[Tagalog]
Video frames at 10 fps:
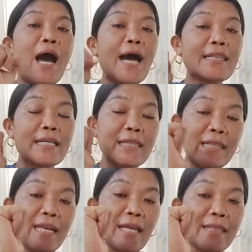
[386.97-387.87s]
At
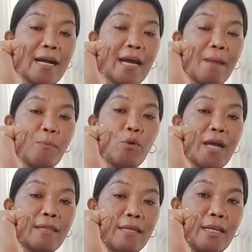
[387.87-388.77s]
tinatanggal po
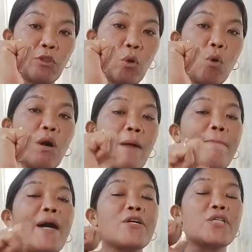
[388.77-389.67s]
natin ito
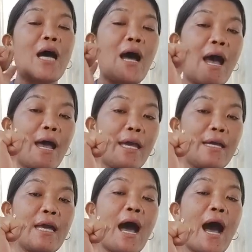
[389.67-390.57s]
kapag siya
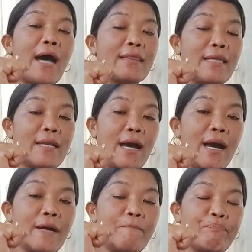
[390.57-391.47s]
ay
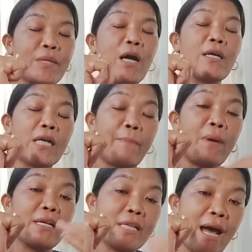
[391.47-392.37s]
atinang ng, ay
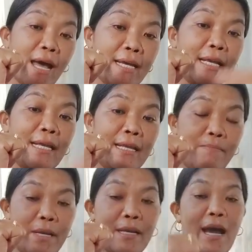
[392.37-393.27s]
kapag siya ay
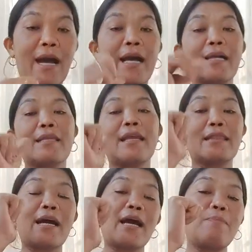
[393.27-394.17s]
ililibing na. Kaya
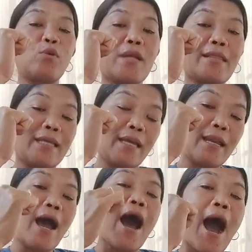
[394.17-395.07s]
tinatanggal po
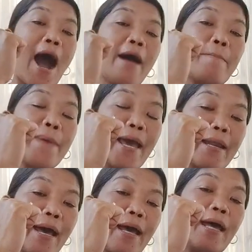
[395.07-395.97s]
natin ang
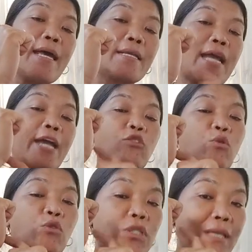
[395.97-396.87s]
pera na
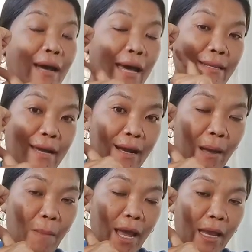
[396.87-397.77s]
ito sa kanyang
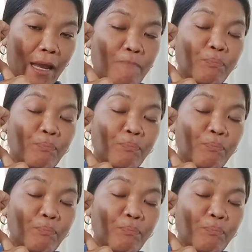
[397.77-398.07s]
kamay.